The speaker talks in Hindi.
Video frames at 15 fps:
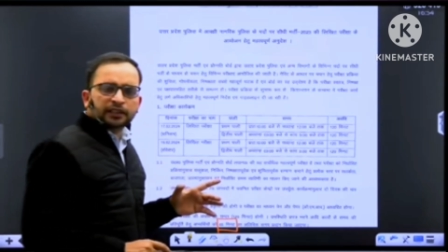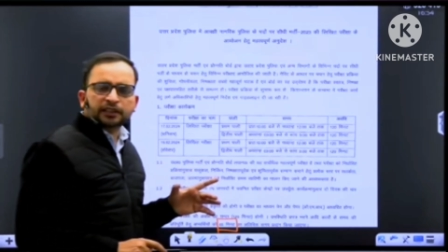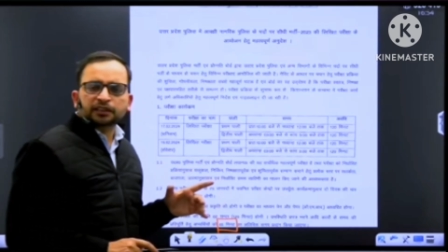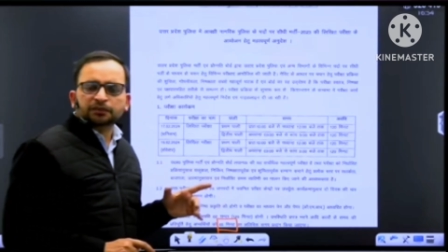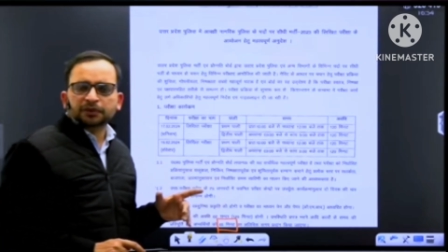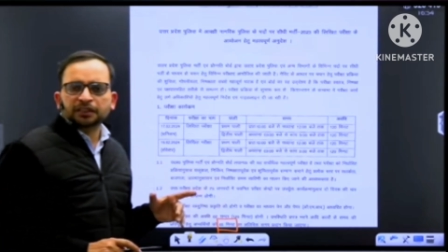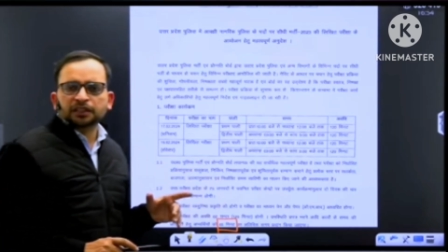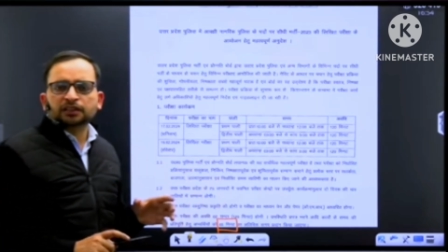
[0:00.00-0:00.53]
लिखित
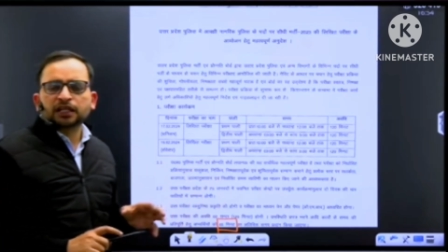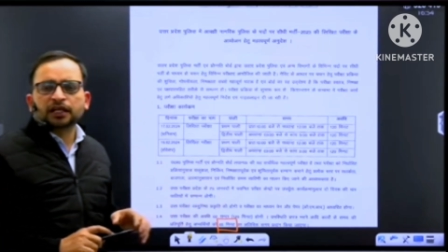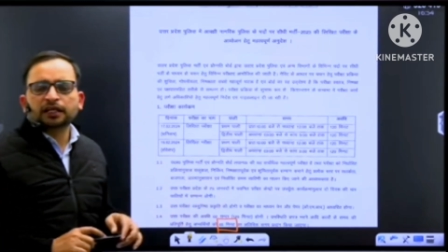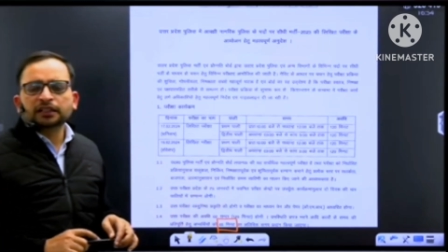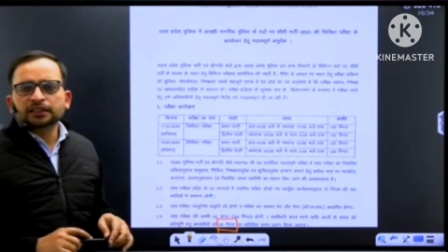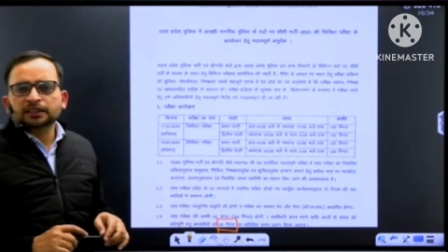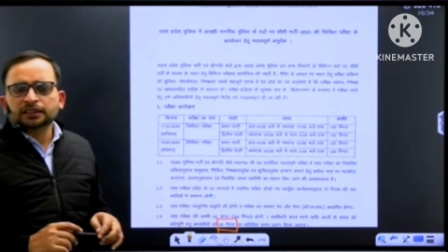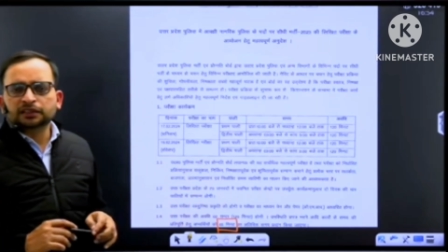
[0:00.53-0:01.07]
परीक्षा
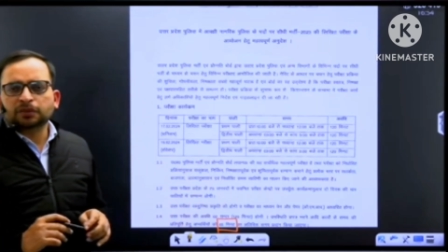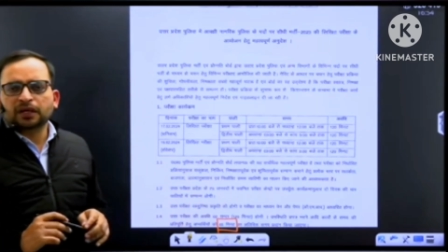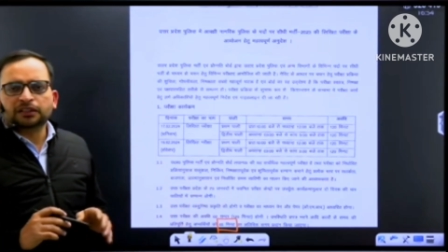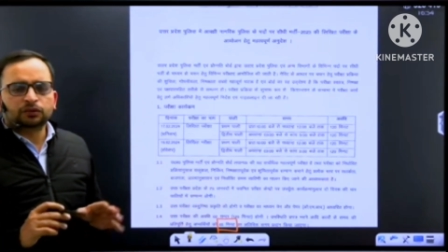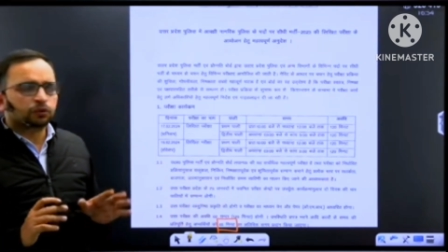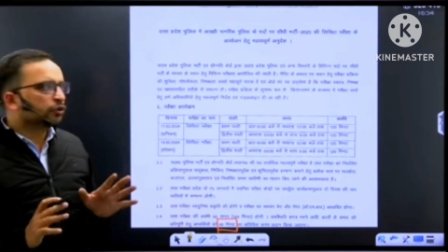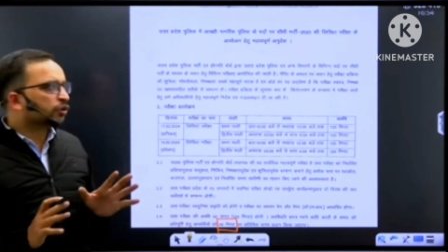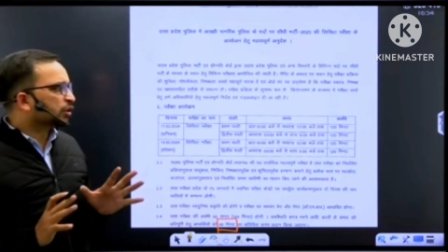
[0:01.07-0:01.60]
इस बार
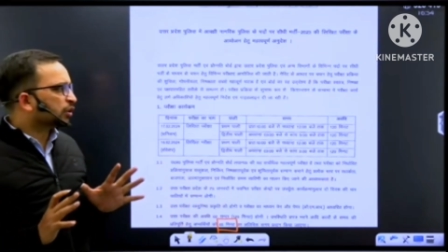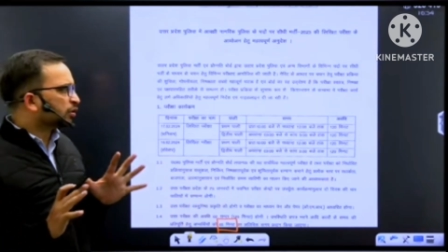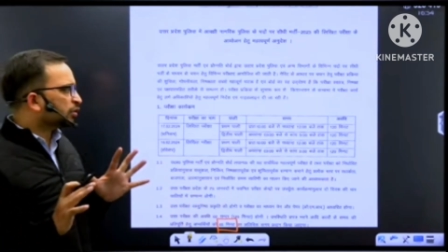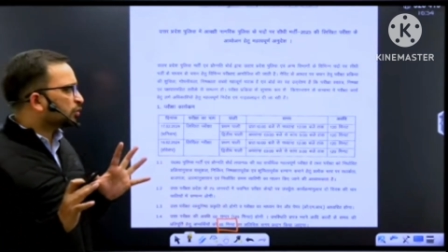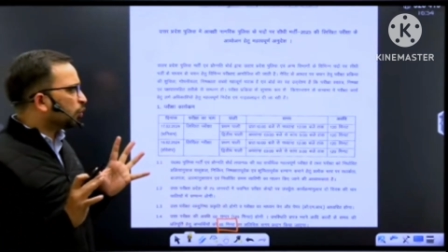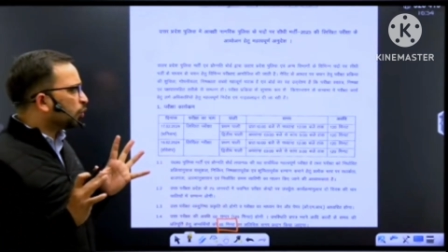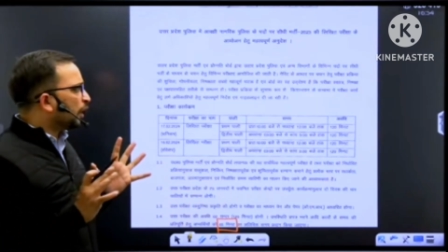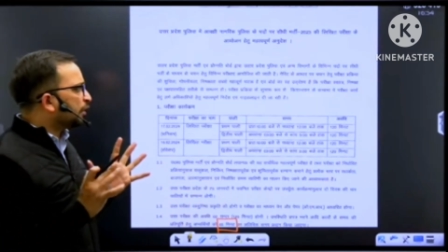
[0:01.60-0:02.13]
कुछ
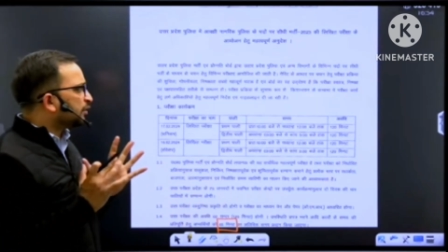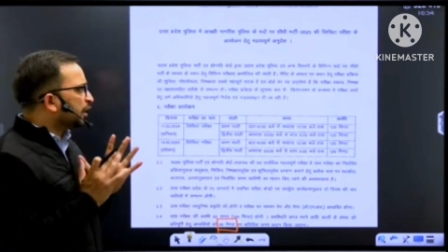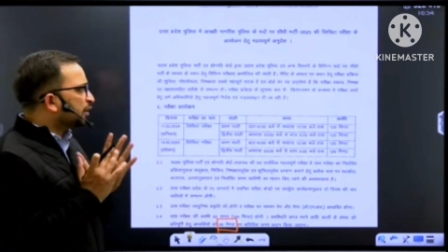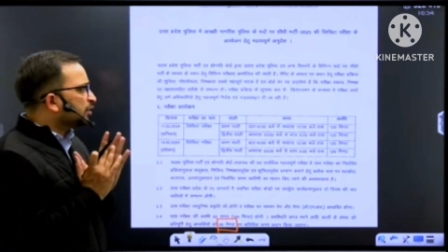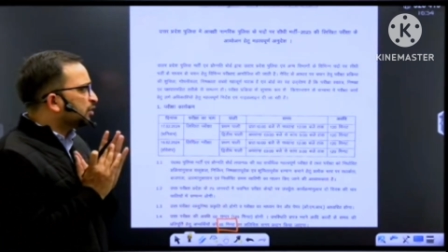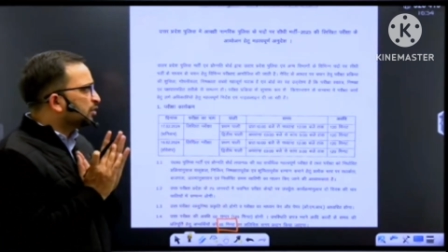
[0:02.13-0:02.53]
थोड़ा सा